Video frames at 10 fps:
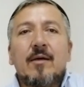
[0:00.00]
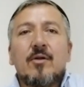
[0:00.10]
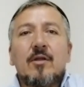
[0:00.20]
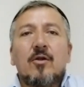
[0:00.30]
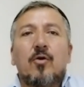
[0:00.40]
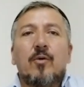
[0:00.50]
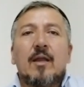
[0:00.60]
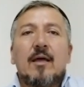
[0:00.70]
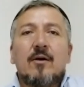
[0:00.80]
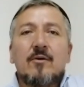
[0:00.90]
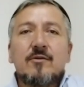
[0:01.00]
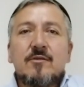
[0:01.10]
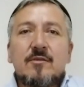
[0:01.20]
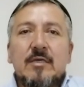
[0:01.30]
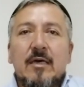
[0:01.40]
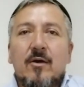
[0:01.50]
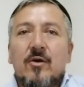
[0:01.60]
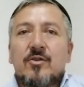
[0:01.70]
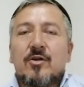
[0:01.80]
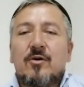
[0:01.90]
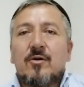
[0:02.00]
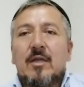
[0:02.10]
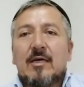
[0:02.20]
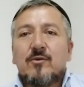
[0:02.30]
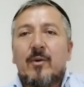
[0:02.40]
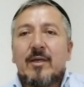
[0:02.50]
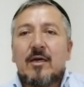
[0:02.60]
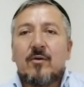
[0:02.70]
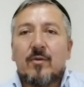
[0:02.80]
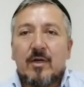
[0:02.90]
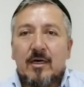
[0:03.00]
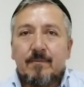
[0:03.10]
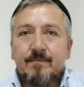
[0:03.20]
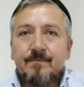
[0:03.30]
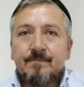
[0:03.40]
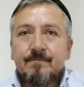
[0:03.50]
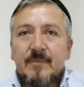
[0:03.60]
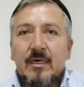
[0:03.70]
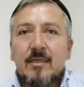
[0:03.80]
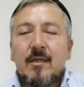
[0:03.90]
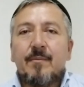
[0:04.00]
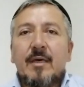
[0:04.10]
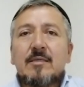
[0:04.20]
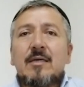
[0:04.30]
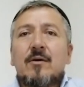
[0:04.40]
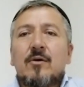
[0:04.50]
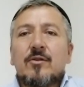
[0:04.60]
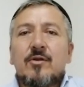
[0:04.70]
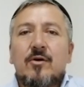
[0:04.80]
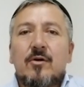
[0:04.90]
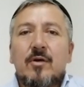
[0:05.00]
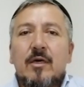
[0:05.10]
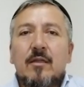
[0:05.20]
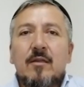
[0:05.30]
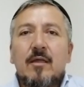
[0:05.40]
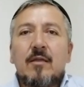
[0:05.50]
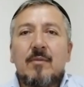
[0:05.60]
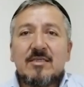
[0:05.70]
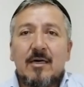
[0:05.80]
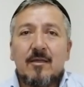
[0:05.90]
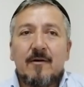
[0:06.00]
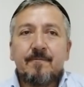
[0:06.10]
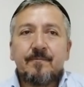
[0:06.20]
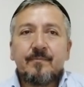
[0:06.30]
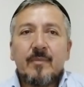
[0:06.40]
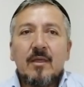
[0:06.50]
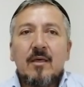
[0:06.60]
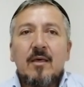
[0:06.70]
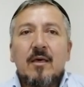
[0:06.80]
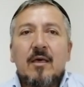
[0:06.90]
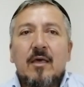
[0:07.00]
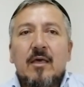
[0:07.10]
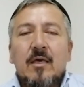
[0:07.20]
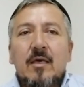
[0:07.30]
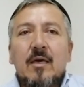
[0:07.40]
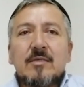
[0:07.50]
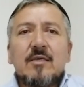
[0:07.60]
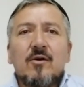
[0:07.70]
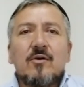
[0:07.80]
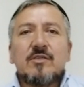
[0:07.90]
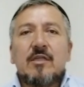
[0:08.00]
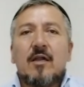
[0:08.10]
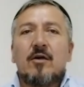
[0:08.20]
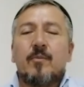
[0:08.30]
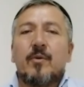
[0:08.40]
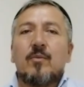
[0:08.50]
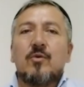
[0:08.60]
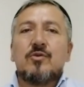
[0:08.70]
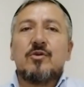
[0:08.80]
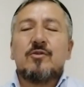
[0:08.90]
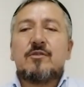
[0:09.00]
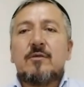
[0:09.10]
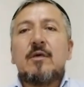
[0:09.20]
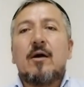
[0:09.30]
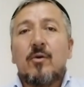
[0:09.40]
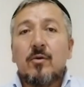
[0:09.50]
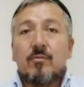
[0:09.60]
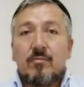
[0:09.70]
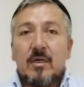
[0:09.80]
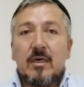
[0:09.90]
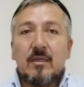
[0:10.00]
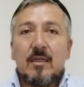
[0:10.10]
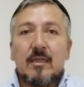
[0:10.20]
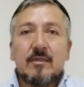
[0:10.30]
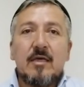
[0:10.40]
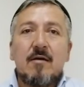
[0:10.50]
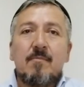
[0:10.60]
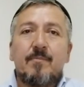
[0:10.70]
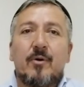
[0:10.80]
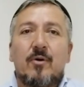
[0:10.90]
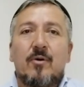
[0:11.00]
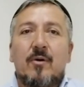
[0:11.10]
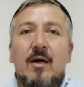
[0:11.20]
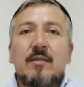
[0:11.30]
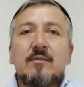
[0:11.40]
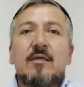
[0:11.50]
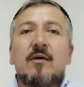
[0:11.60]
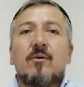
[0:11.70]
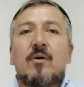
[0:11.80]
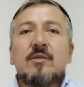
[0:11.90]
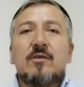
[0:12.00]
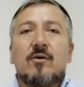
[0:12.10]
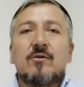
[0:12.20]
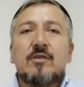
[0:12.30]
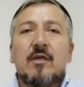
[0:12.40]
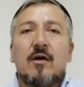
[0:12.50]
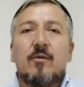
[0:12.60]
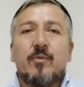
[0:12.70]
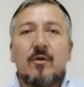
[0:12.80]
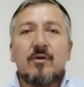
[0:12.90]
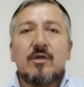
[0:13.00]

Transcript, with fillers: el libro de los jubileos se encontró en las cuevas de Qumran y también se encontró en, Masada. Y ha sido considerado por muchos, y aún en el tiempo antiguo ha sido considerado